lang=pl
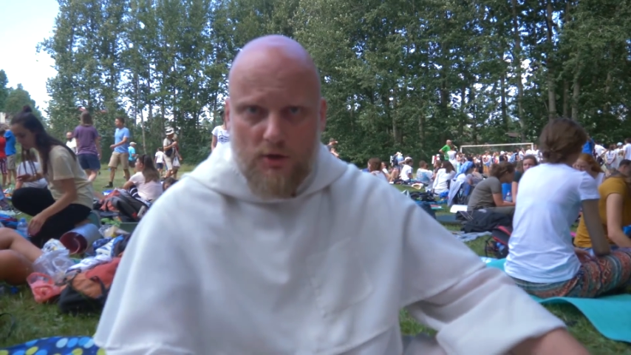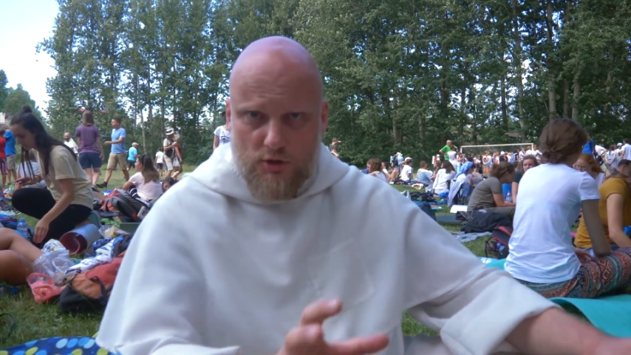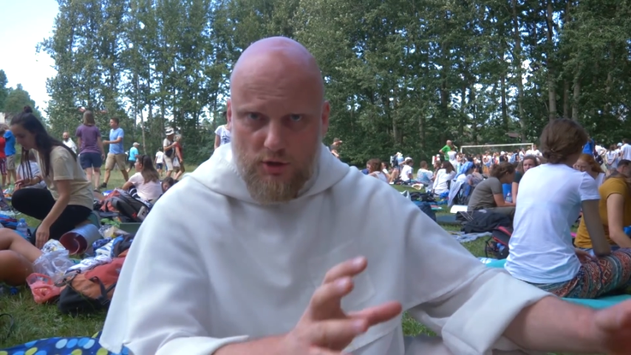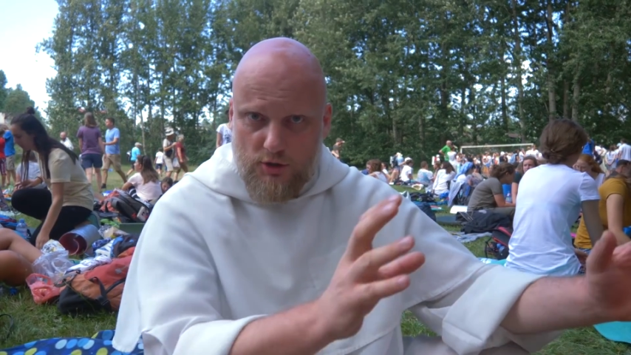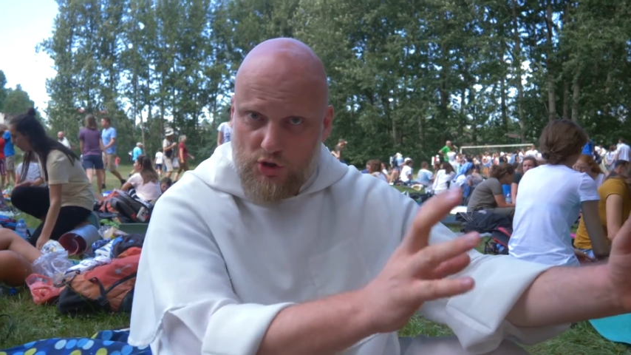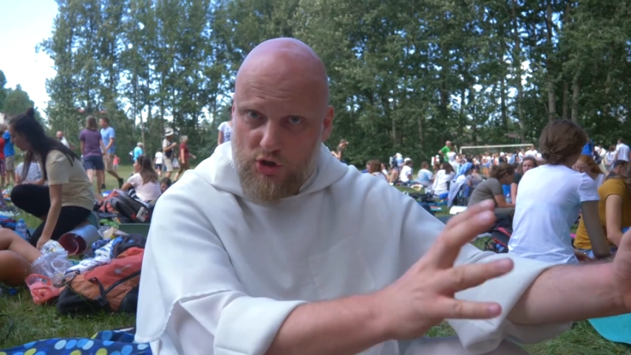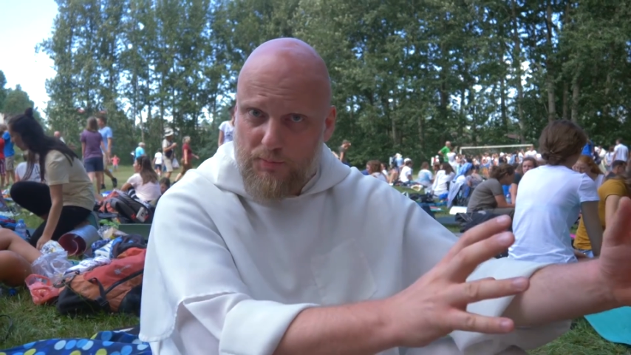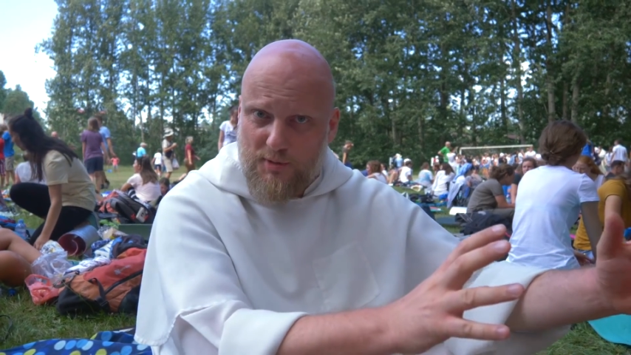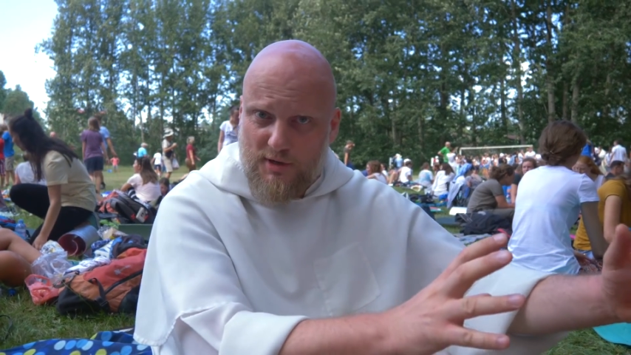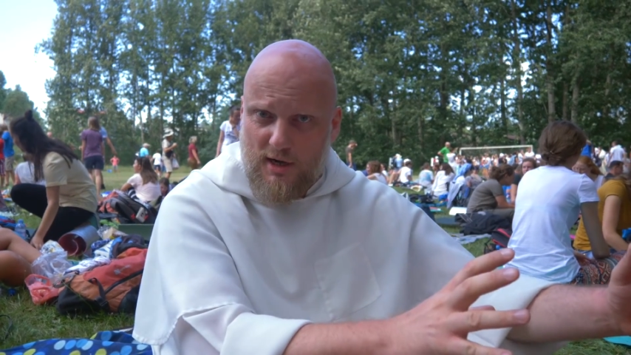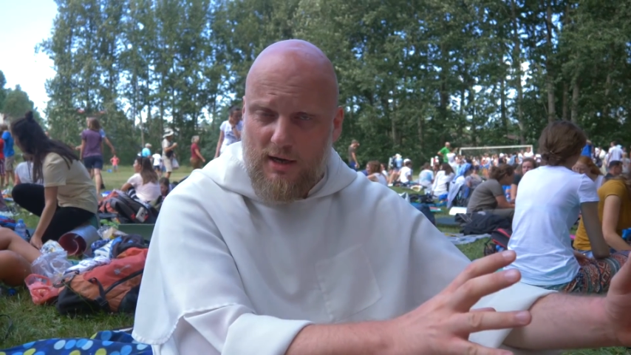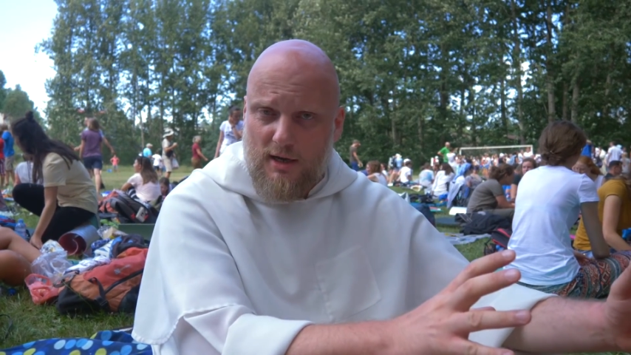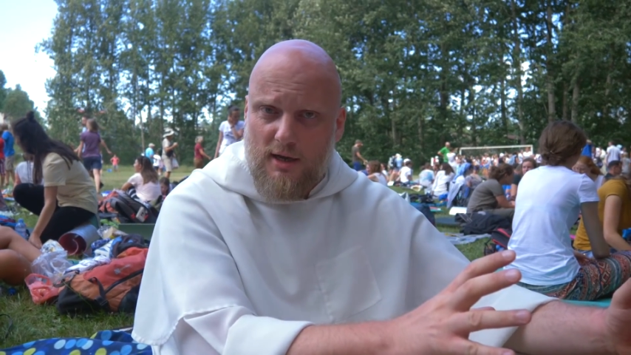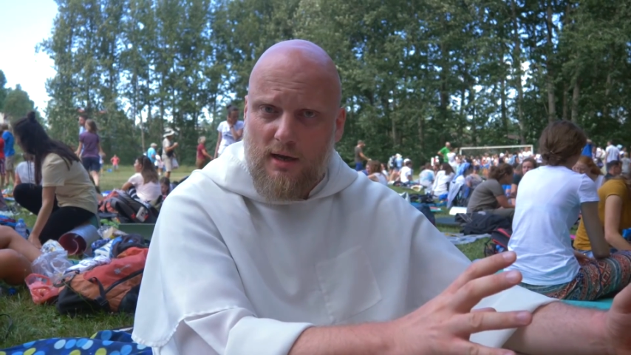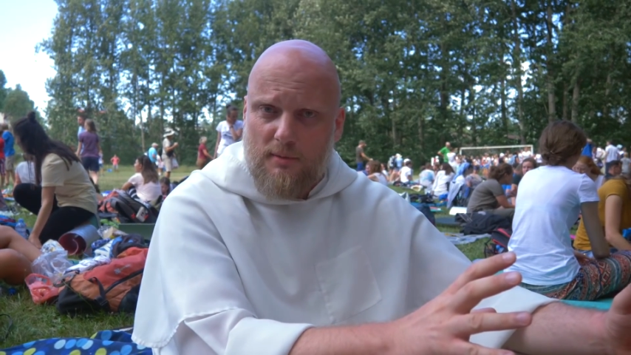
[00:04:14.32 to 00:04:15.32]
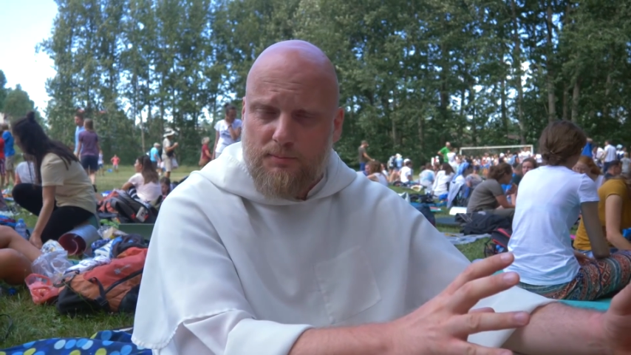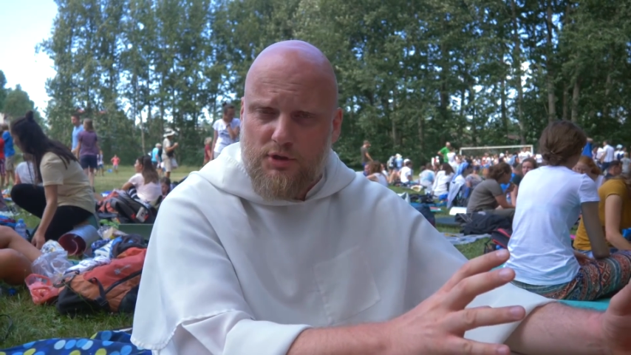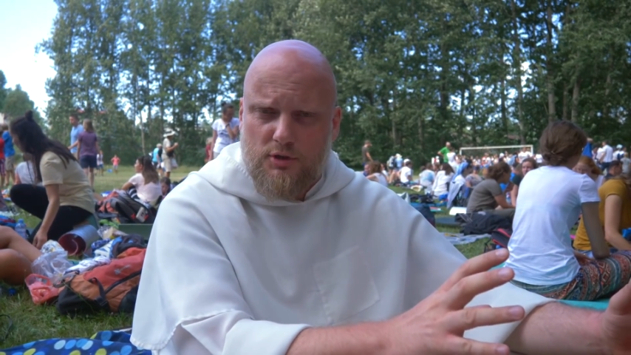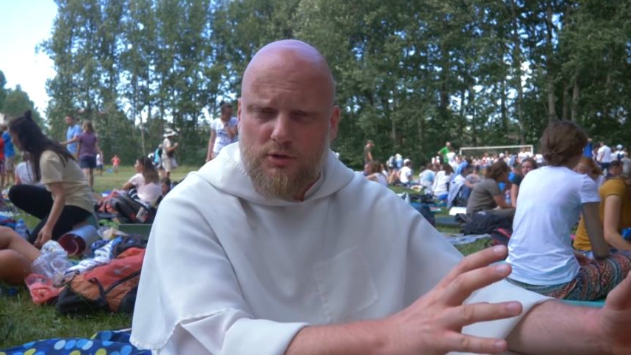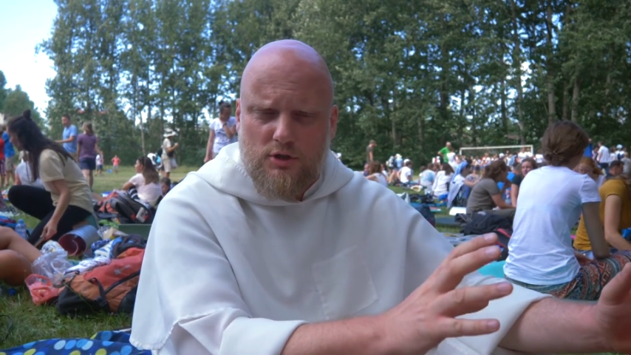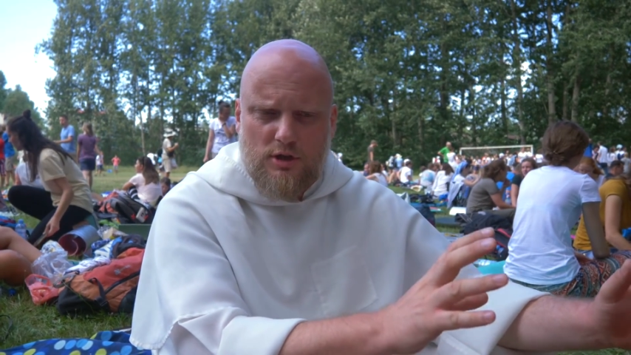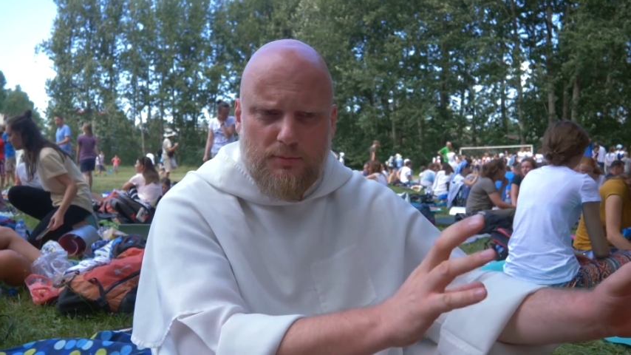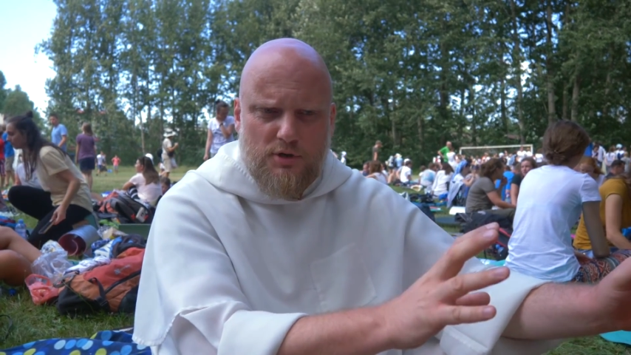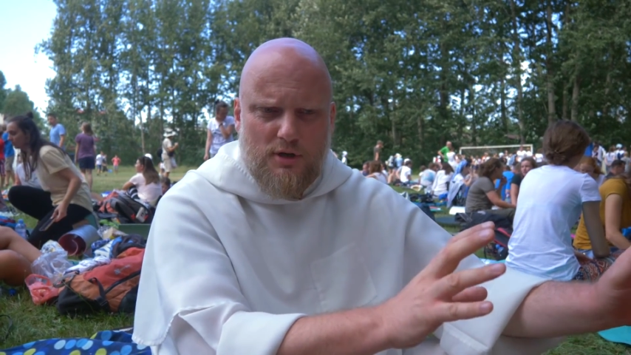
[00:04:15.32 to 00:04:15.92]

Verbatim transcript: Czyli trzy przykazania, trzy